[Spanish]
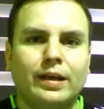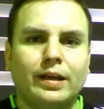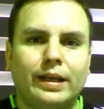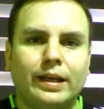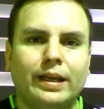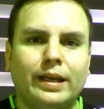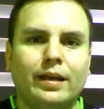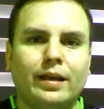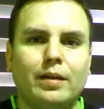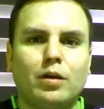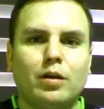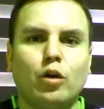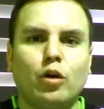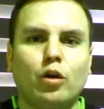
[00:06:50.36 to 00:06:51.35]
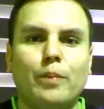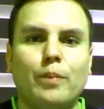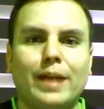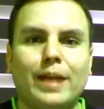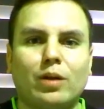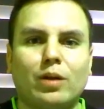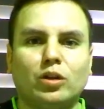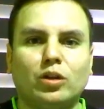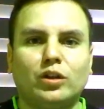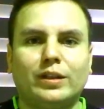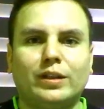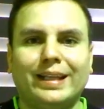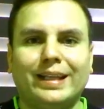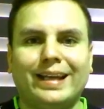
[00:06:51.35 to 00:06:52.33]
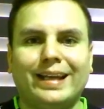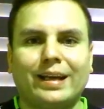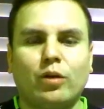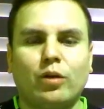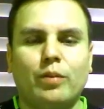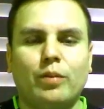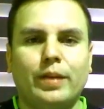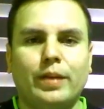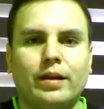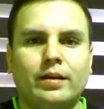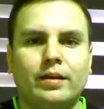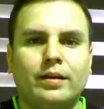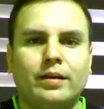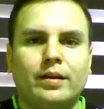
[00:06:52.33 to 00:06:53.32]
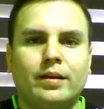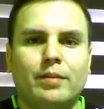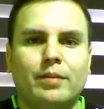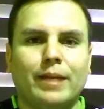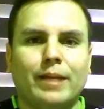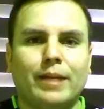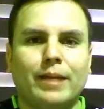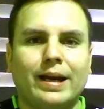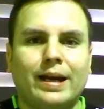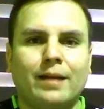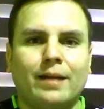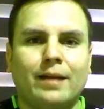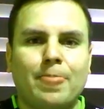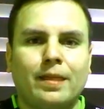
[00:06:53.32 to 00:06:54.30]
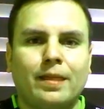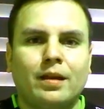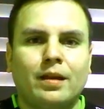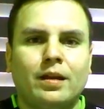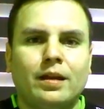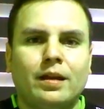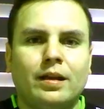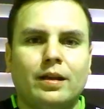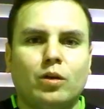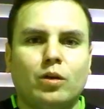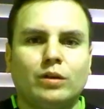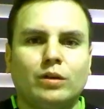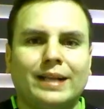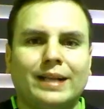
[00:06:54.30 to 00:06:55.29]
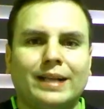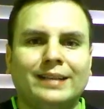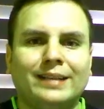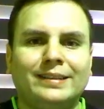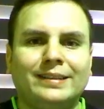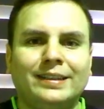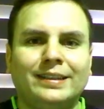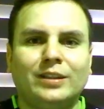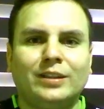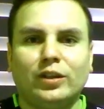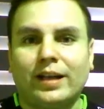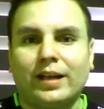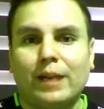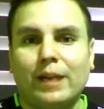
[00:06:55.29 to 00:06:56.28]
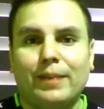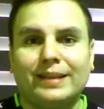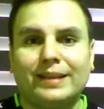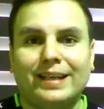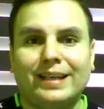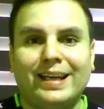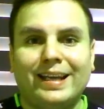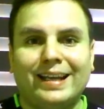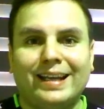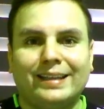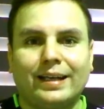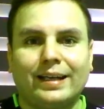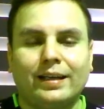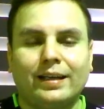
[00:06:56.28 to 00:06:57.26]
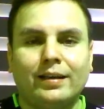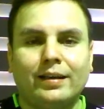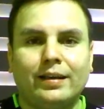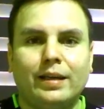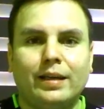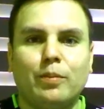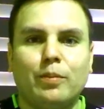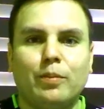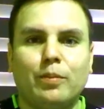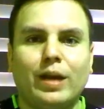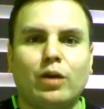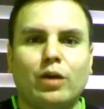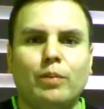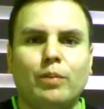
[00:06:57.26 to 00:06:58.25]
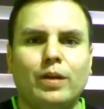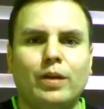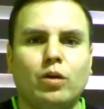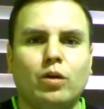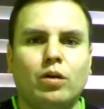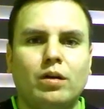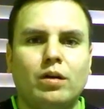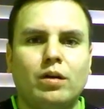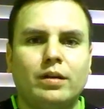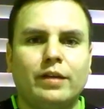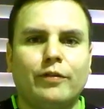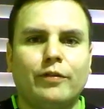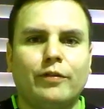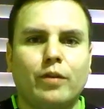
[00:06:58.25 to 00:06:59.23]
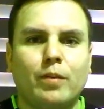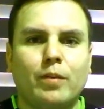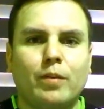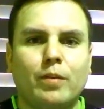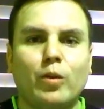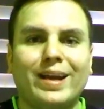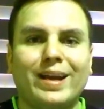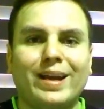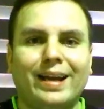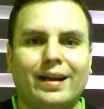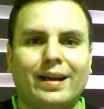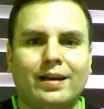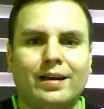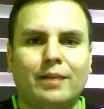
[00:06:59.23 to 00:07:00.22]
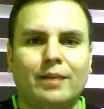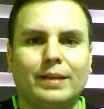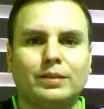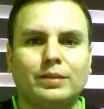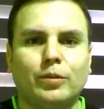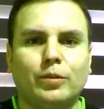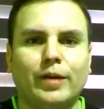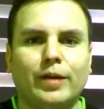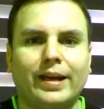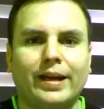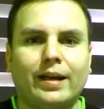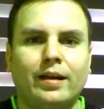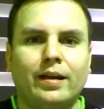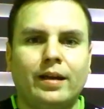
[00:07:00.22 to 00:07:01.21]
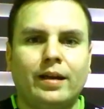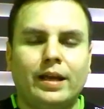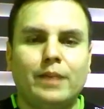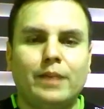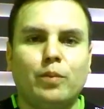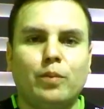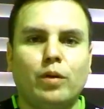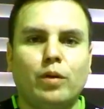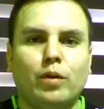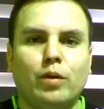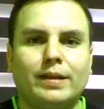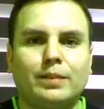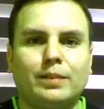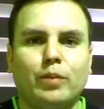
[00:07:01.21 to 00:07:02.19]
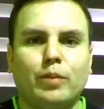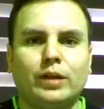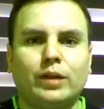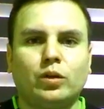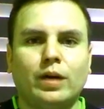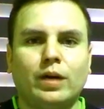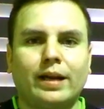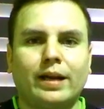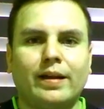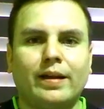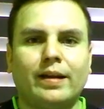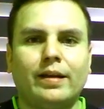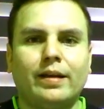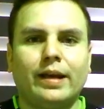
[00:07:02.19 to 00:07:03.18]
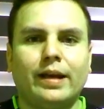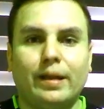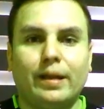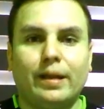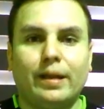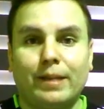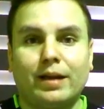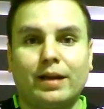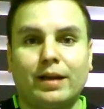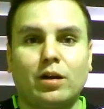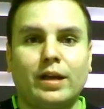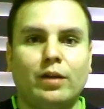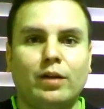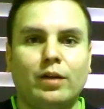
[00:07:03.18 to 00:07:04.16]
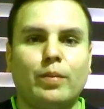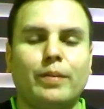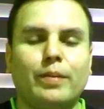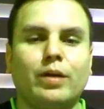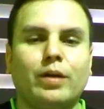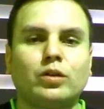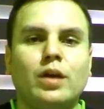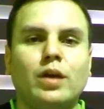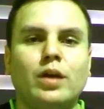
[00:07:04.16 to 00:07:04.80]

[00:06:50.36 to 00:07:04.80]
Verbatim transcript: y golpear cuando tenía que golpear. Macará con transiciones rápidas salía al ataque, y por ahí complicó de forma muy clara a Máximo Banguera y pudo haberse puesto arriba en el, marcador en los primeros